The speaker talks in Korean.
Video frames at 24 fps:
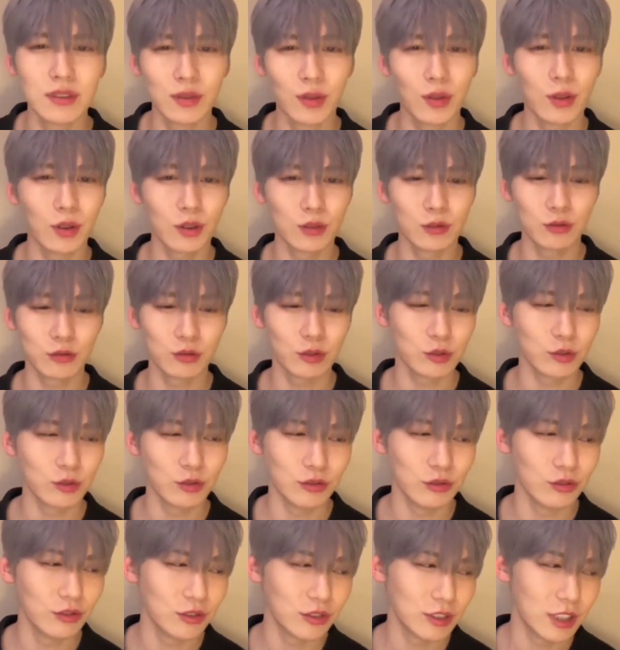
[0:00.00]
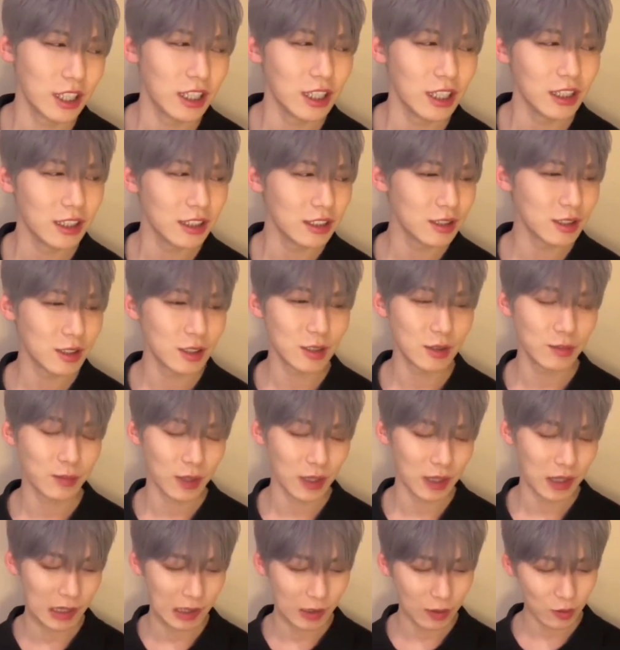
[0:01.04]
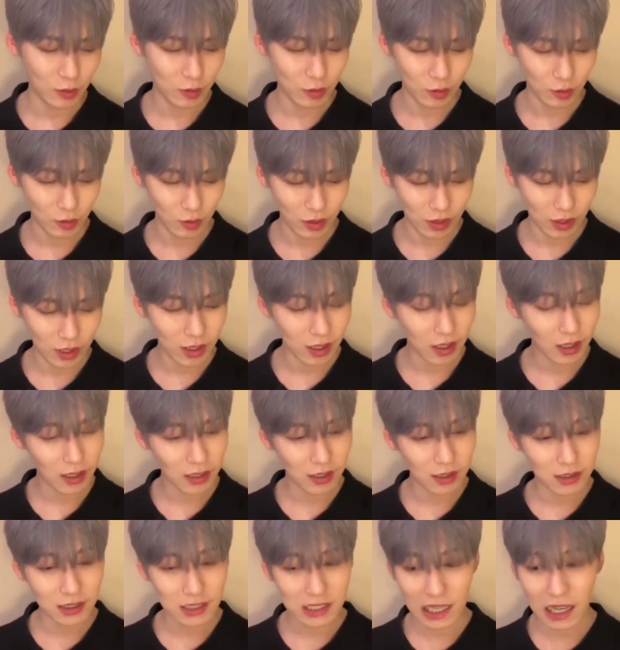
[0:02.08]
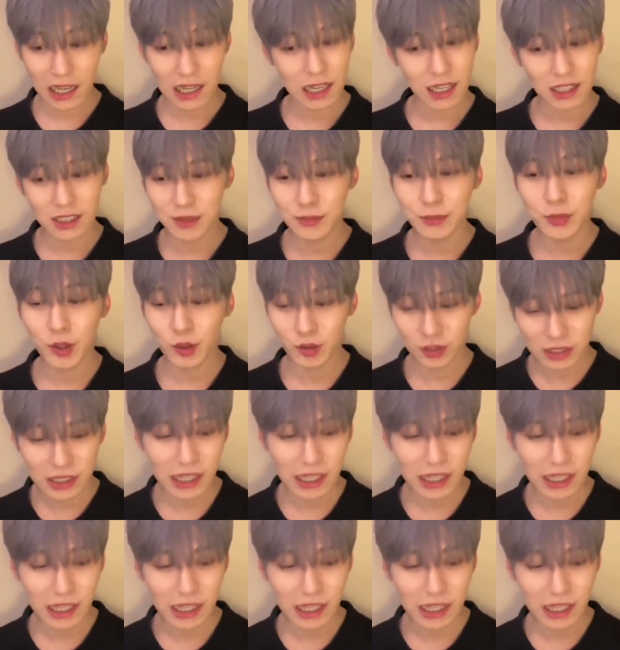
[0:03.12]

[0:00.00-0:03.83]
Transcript: 또 들어가지고 사실 받는 걸 그렇게 잘하는